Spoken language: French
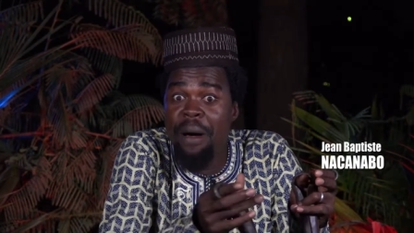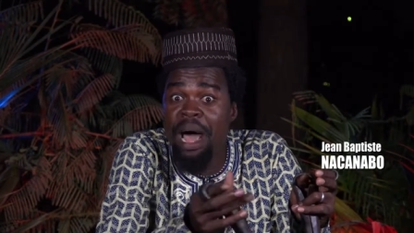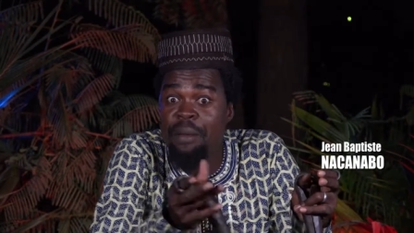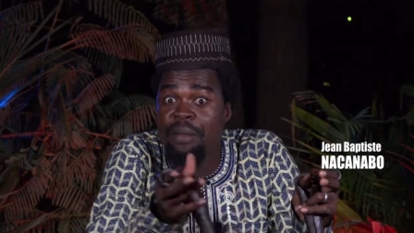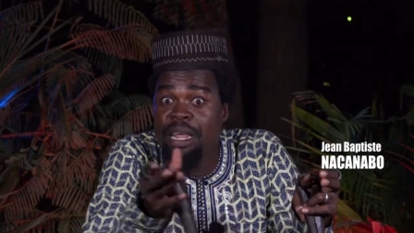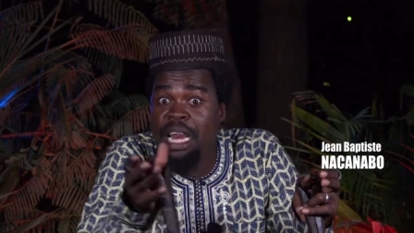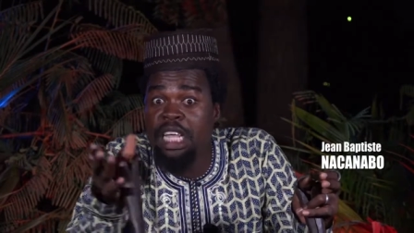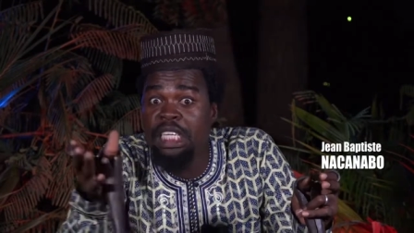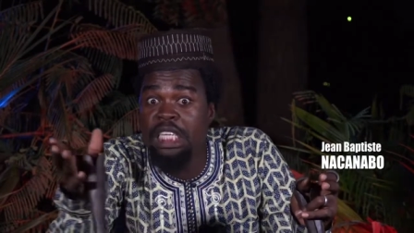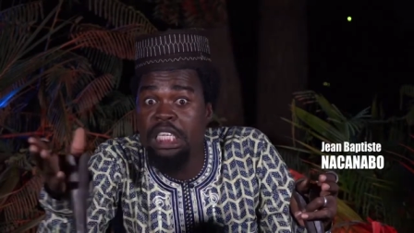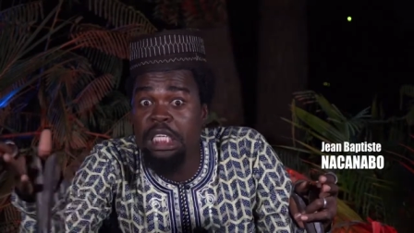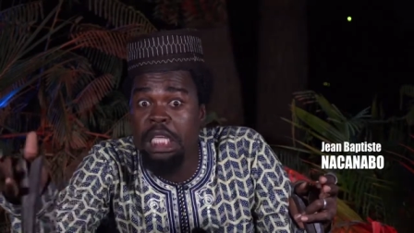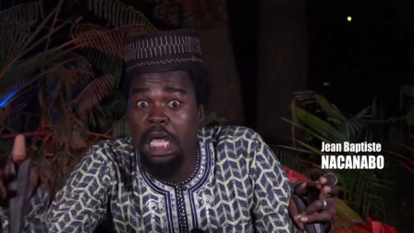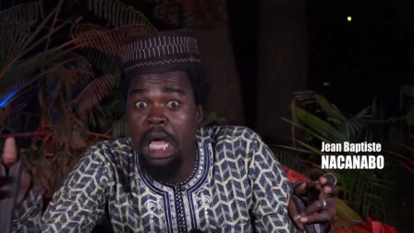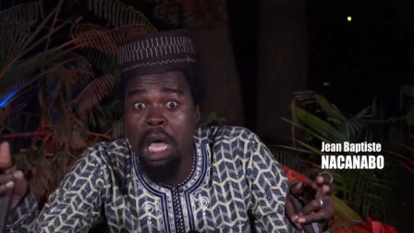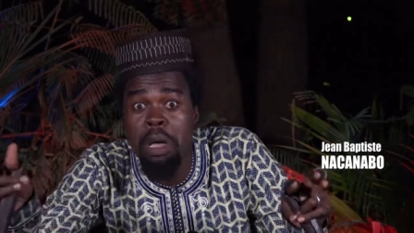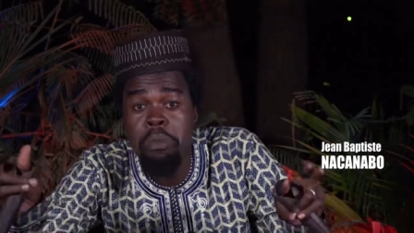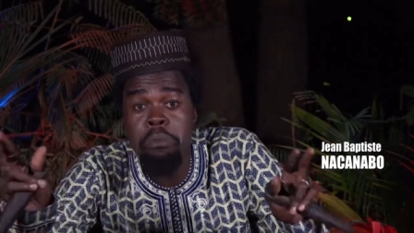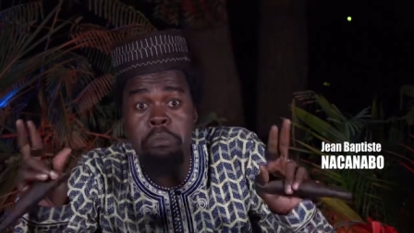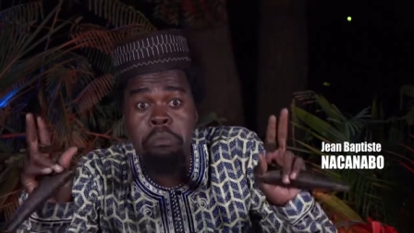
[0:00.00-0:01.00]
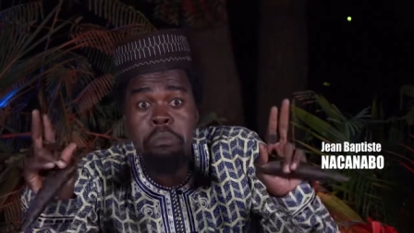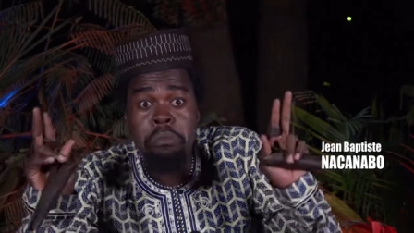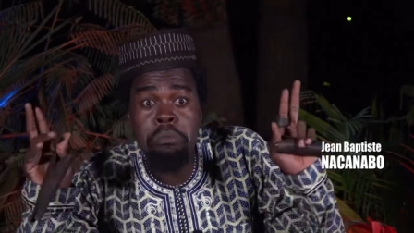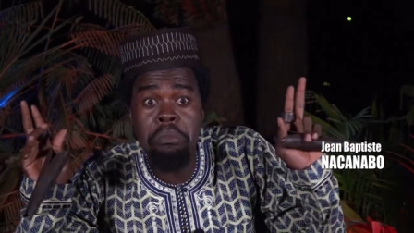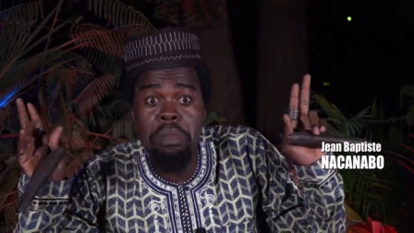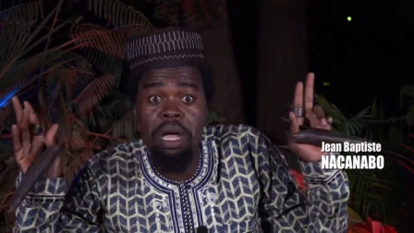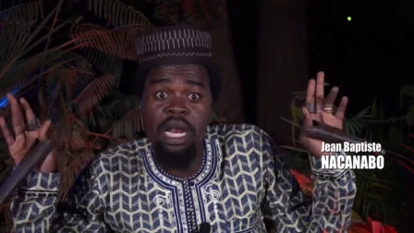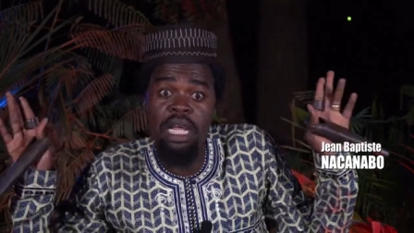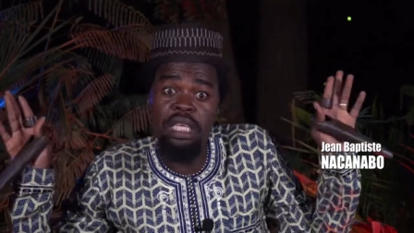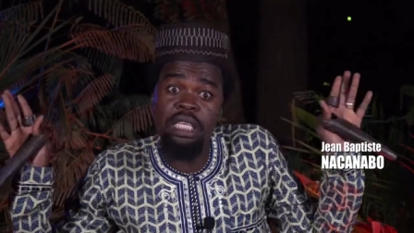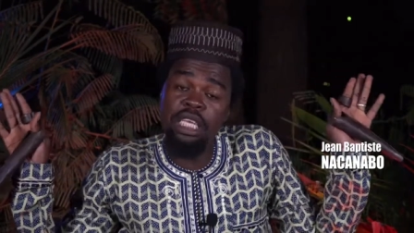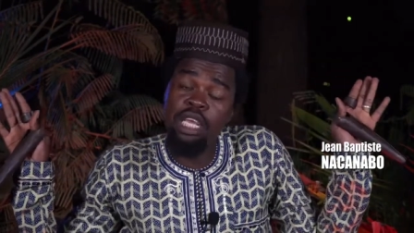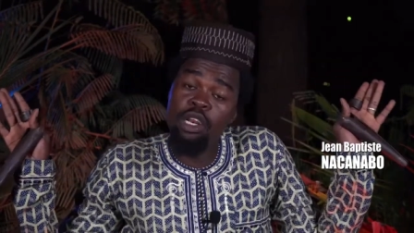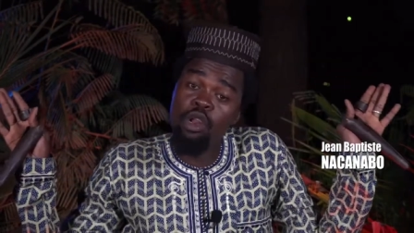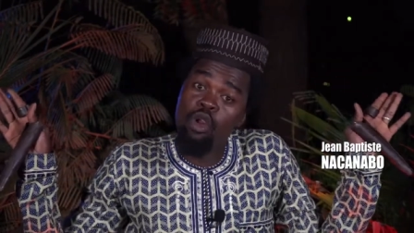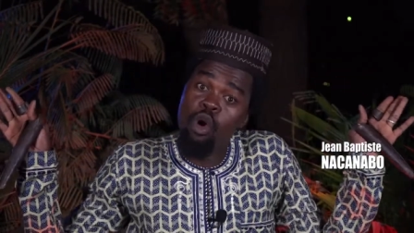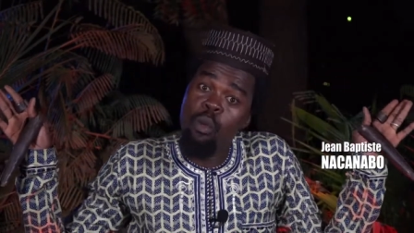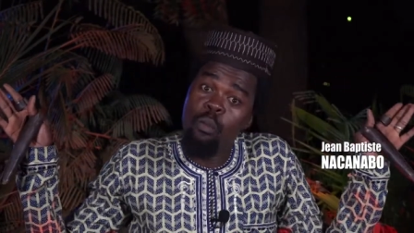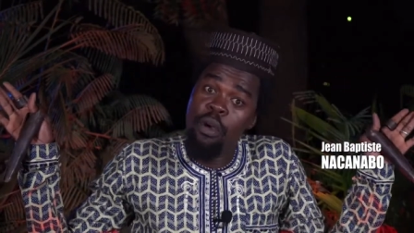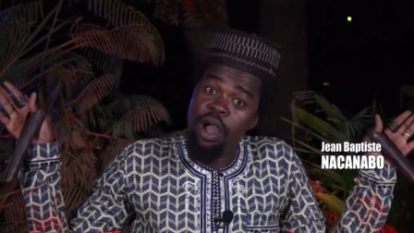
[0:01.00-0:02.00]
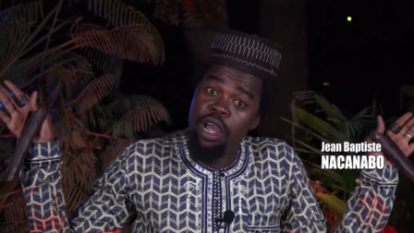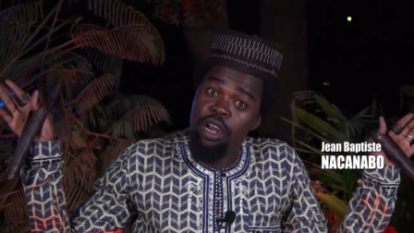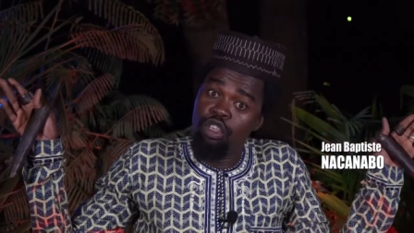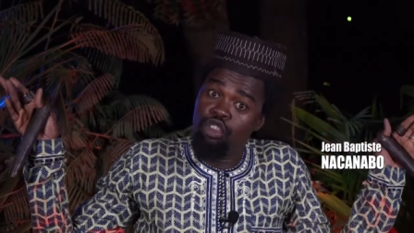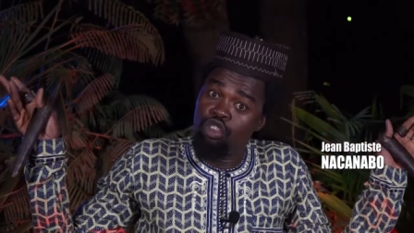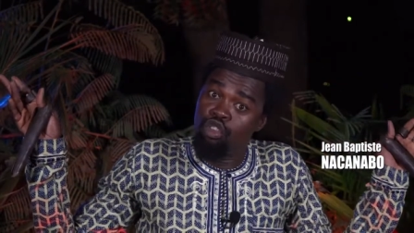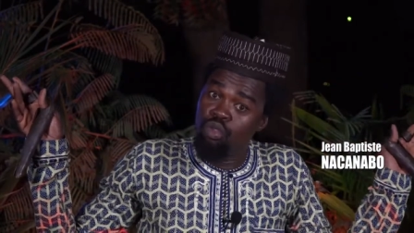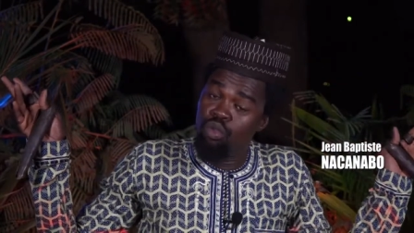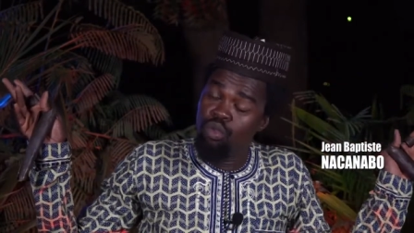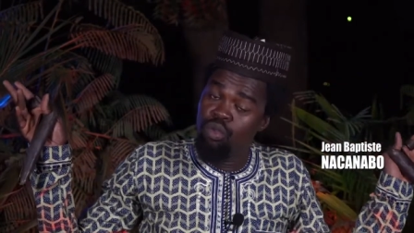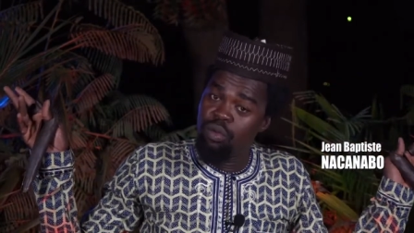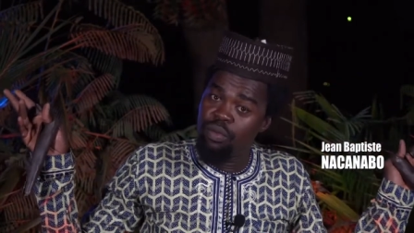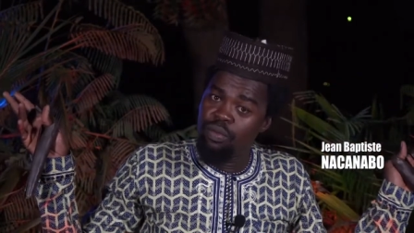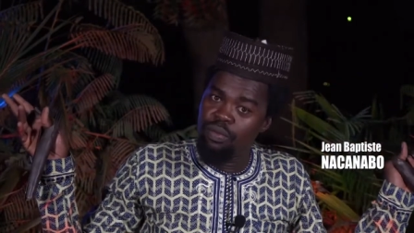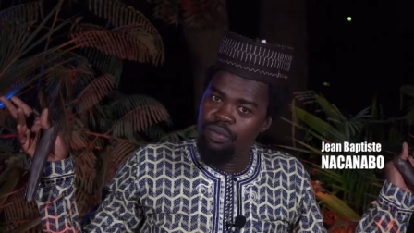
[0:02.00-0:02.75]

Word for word: parmi les siens, mais les siens ne l'ont point reçue.